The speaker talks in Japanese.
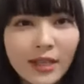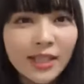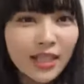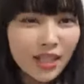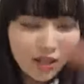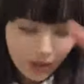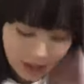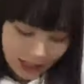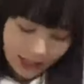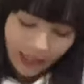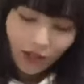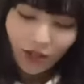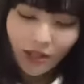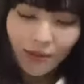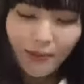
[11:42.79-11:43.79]
白に
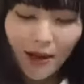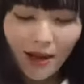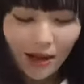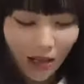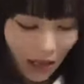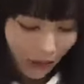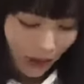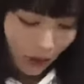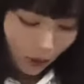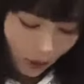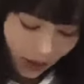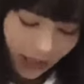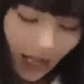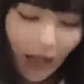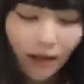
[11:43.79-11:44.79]
白でパーカー
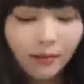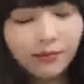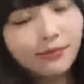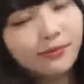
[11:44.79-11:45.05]
は汚した